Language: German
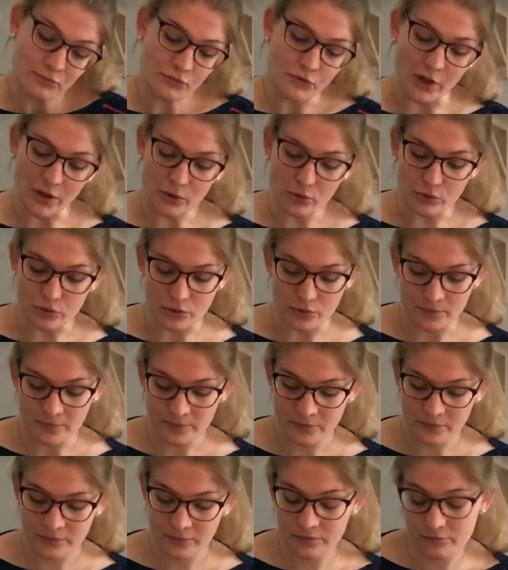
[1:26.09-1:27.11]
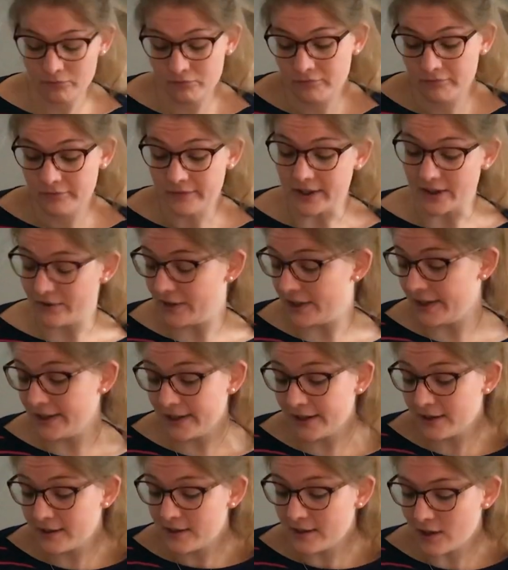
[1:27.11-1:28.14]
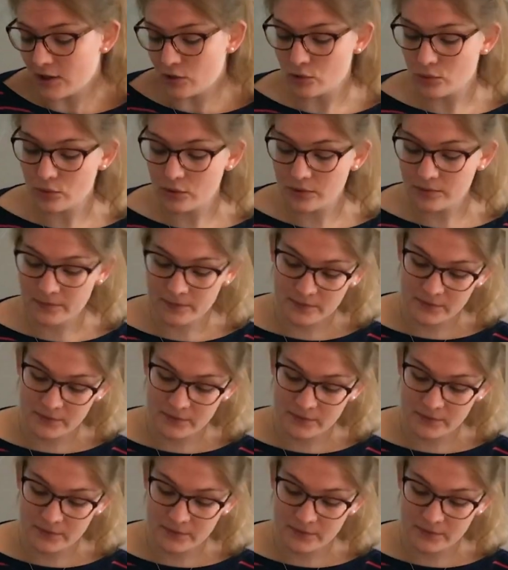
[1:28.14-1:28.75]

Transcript: Na gut, dann werde ich es halt tun,